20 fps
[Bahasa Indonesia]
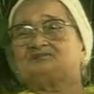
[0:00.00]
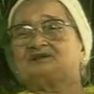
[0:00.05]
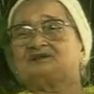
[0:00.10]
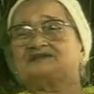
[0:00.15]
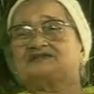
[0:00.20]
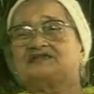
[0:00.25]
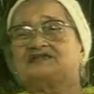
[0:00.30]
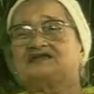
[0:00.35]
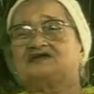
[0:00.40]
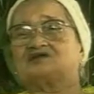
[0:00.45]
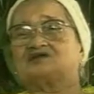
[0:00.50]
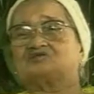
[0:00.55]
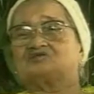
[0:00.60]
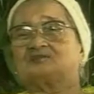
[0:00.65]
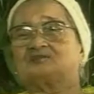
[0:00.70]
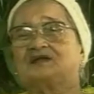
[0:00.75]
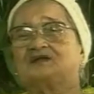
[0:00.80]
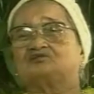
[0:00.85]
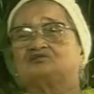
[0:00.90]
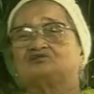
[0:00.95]
pergi ke
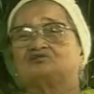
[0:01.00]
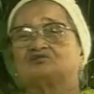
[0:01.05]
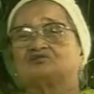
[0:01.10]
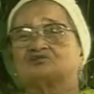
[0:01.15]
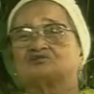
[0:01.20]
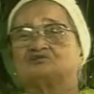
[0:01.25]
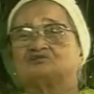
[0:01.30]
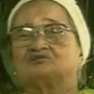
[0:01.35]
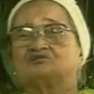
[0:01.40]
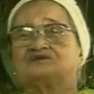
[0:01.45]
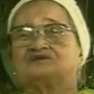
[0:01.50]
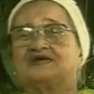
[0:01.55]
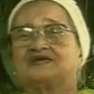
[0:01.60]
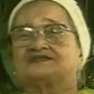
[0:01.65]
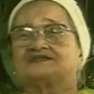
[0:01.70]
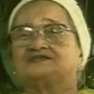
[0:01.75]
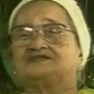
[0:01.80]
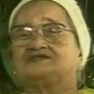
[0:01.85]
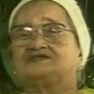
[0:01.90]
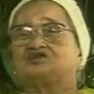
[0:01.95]
rumah guru
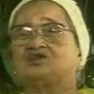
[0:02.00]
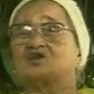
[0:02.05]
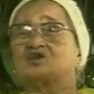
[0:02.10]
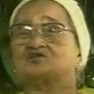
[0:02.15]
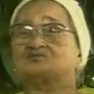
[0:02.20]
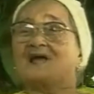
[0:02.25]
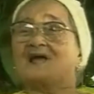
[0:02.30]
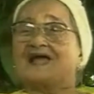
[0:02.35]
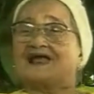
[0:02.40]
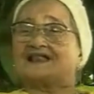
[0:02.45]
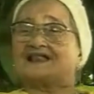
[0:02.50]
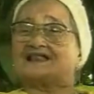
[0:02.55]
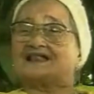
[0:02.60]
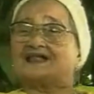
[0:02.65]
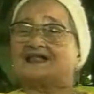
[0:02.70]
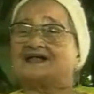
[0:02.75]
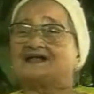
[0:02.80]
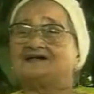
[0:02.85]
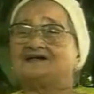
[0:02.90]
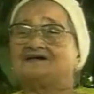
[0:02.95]
dari normal.
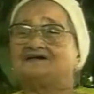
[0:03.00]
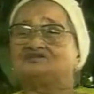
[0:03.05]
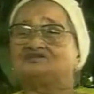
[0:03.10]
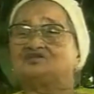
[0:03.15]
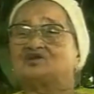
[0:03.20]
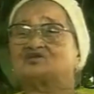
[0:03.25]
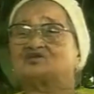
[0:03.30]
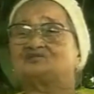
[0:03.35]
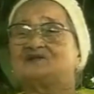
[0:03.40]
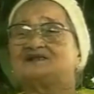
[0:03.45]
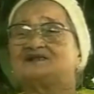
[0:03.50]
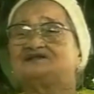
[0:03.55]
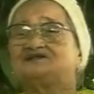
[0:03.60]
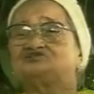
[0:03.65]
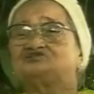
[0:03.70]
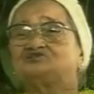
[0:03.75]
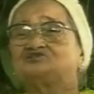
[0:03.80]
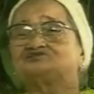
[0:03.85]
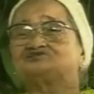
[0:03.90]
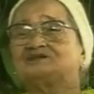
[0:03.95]
Normal
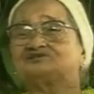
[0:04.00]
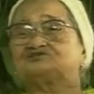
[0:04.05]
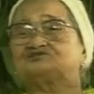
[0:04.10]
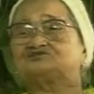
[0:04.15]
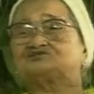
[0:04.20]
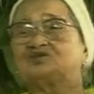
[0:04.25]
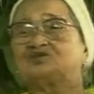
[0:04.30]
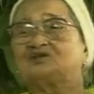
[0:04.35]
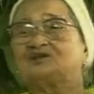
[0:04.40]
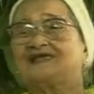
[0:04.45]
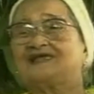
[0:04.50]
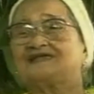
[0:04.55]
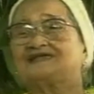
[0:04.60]
itu satu sekolah